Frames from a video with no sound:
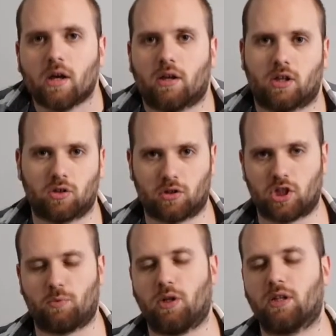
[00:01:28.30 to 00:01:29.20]
che sono
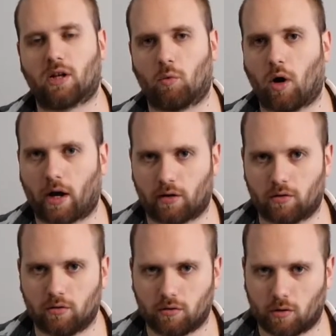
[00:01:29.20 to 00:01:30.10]
diciamo il
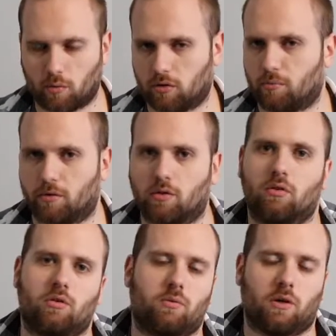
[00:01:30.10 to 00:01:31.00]
traguardo di questo percorso,